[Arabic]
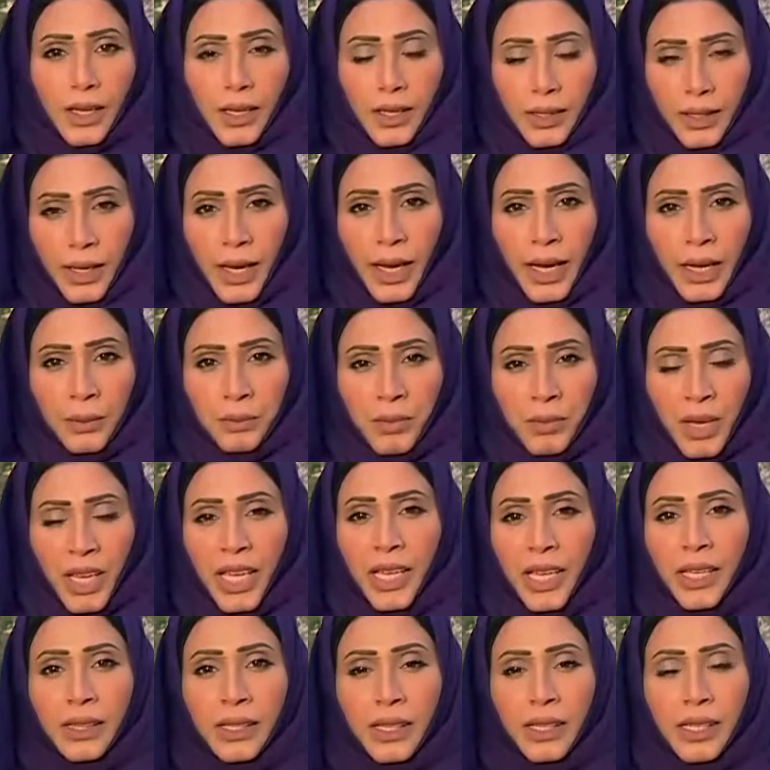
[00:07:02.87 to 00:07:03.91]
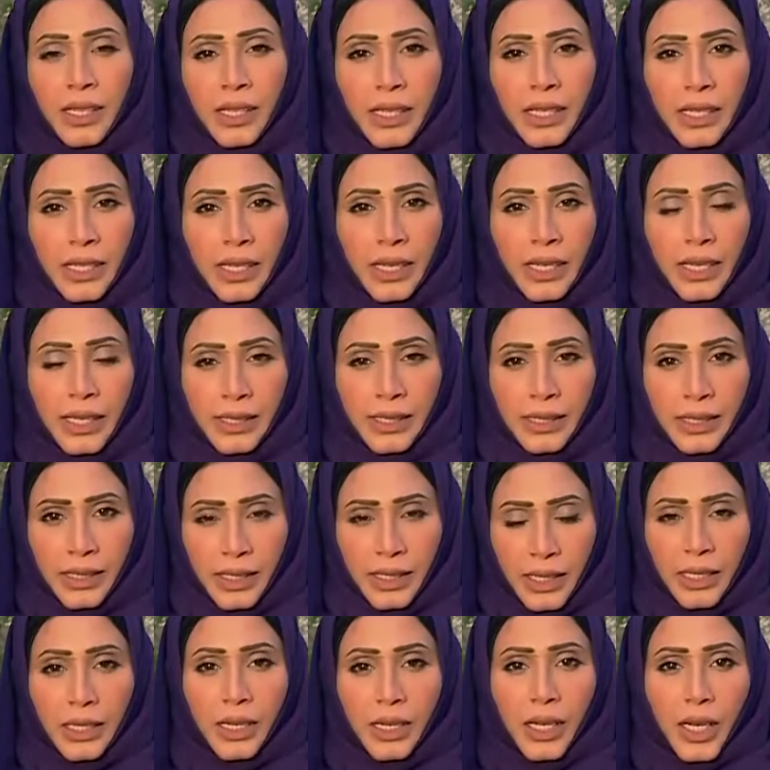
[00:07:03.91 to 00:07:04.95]
نعم هذه هي
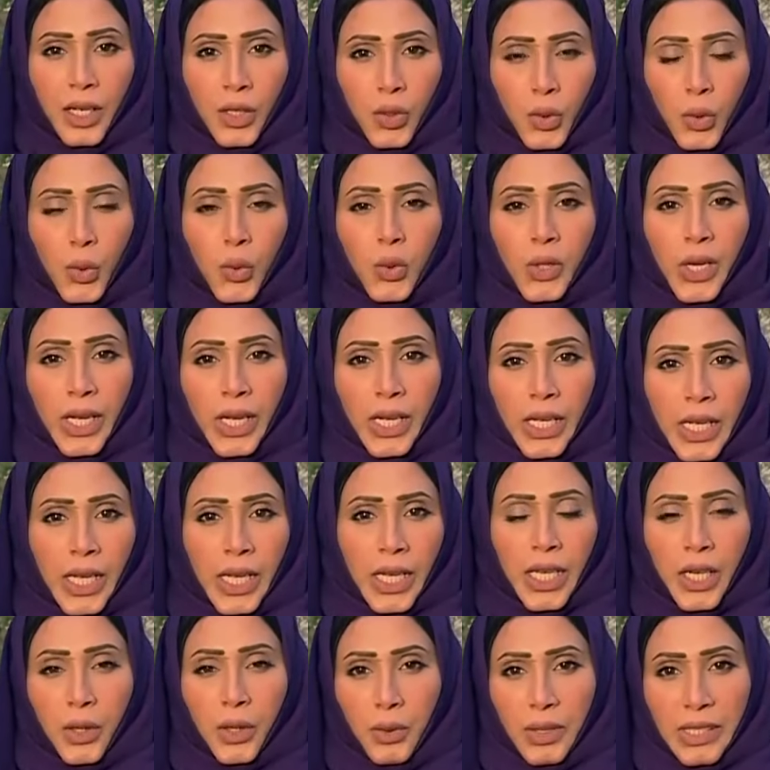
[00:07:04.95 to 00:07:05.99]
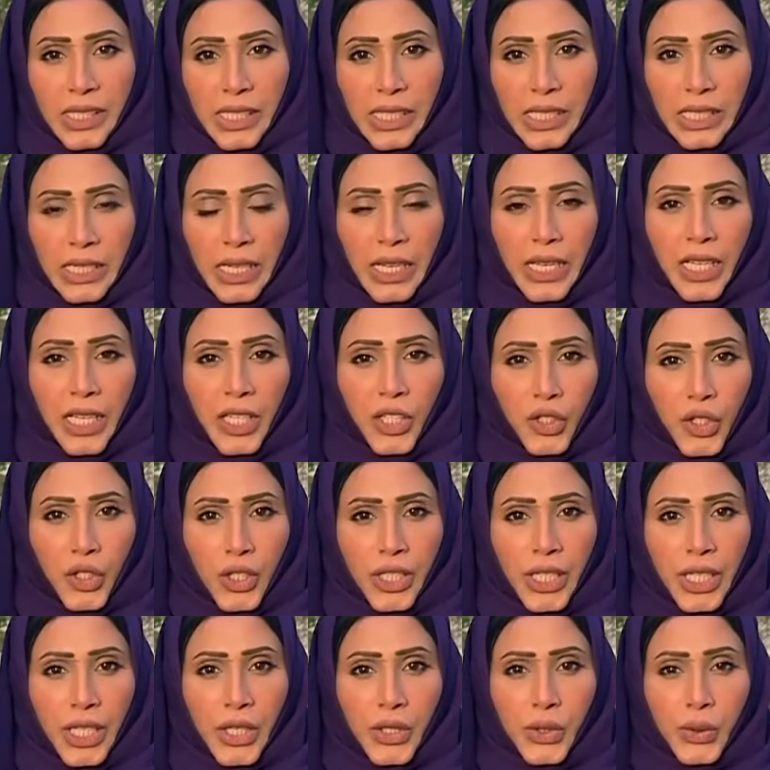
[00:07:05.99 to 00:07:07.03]
الزيارة الأولى لوزير
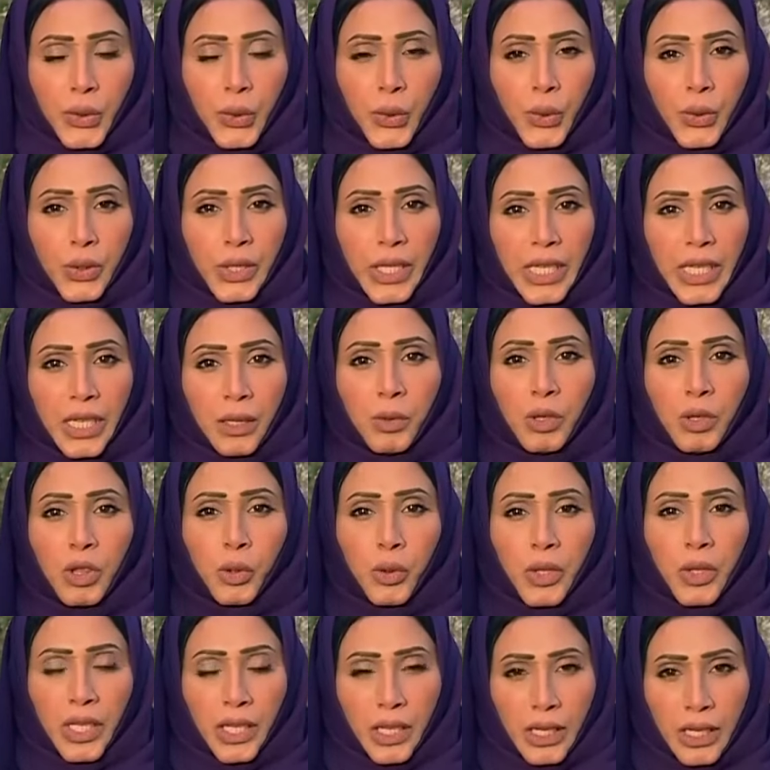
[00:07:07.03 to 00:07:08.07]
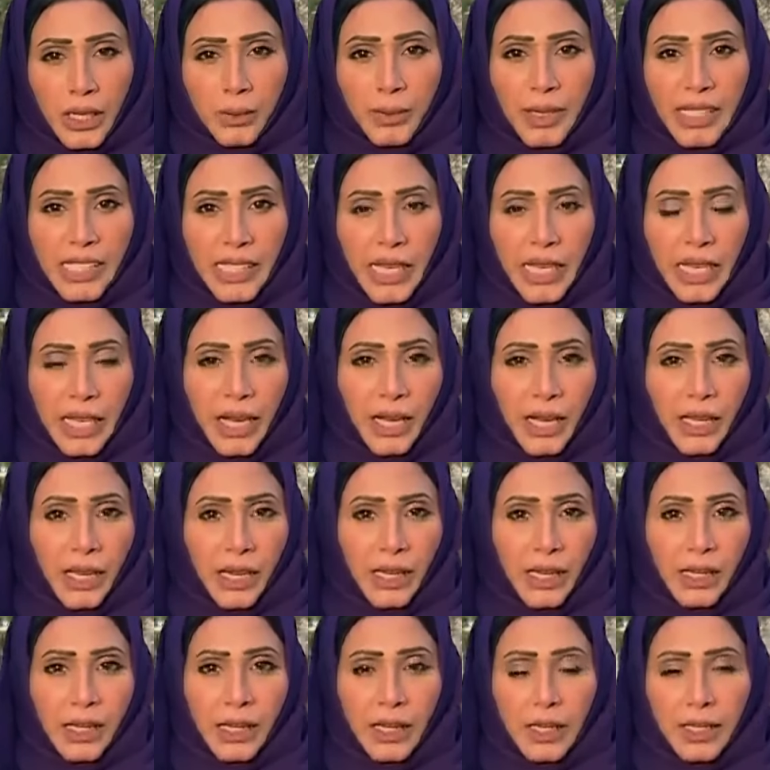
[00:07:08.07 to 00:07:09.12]
خارجية سعودي منذ إقامة
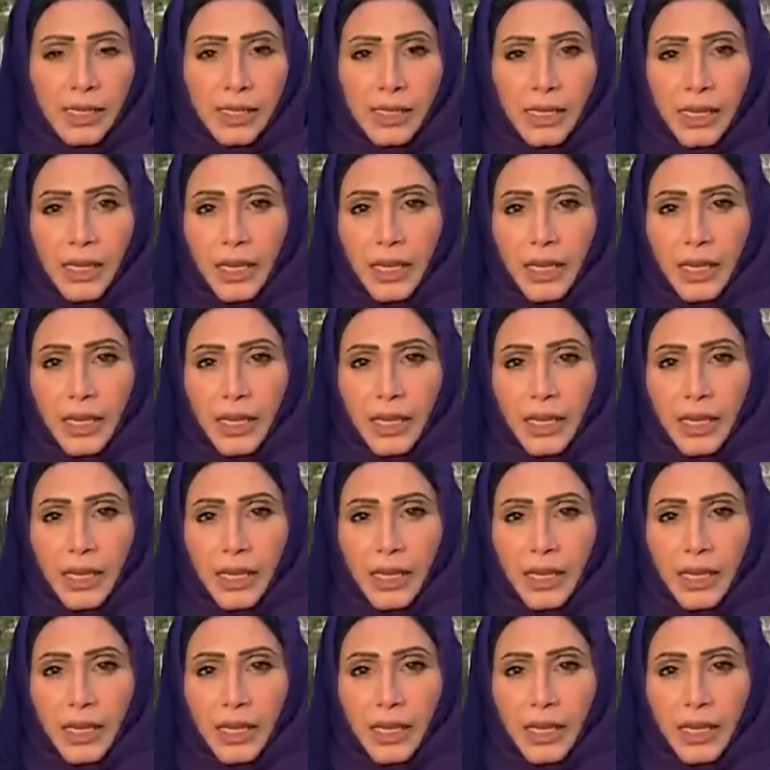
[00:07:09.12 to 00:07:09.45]
العلاقات